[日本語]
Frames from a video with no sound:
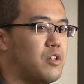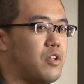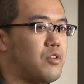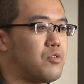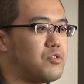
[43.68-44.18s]

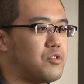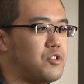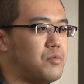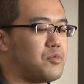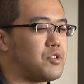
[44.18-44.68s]
登場
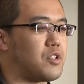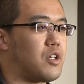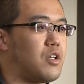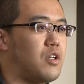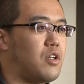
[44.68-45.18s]
人物
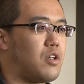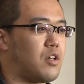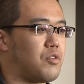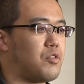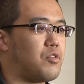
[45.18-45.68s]
が
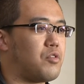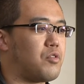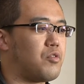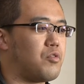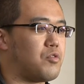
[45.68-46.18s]
あのいろいろ
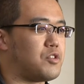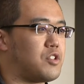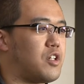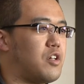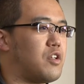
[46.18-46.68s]
と本の
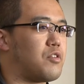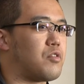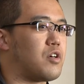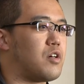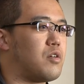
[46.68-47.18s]
違いだと
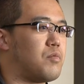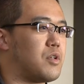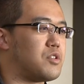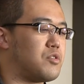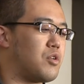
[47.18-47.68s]
か、
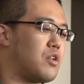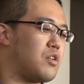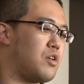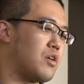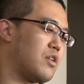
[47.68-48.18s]
まあ、初版
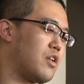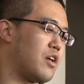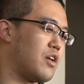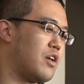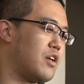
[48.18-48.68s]
の2版
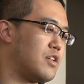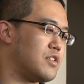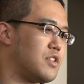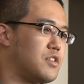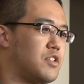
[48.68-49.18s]
で
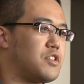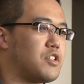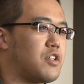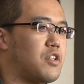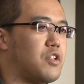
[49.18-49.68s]
全然
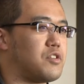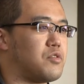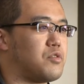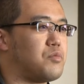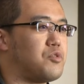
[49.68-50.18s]
違ったりす
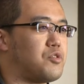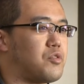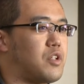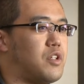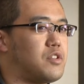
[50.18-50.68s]
る文
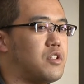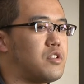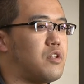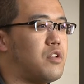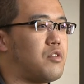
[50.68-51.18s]
章が添削
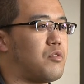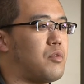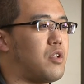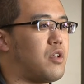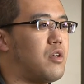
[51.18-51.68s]
されてると見
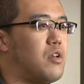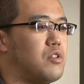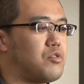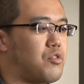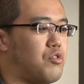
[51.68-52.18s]
て
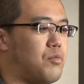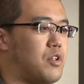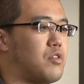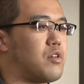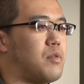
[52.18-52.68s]
ちょっと興味
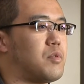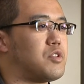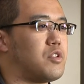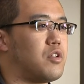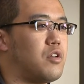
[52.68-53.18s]
が分かりま
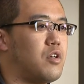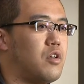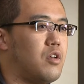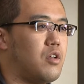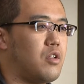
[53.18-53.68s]
して
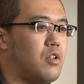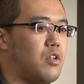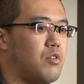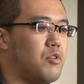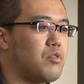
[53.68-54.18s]

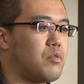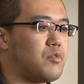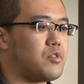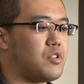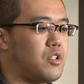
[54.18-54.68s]
で飲み頃
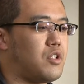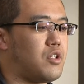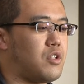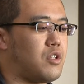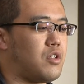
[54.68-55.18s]
のうち
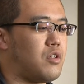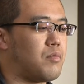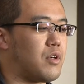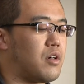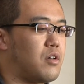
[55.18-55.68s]
に、
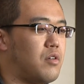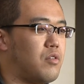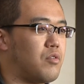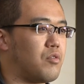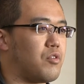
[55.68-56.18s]
まあ、
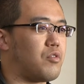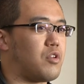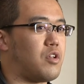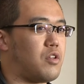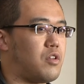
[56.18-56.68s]
本を読ん
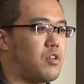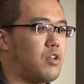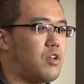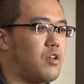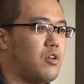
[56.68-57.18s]
でいっ
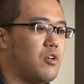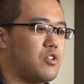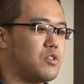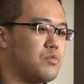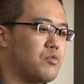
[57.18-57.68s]
て
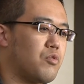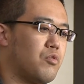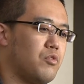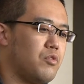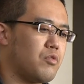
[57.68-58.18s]
自分も
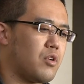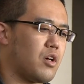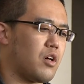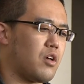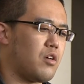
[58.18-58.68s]
こういうの
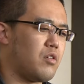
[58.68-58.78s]
は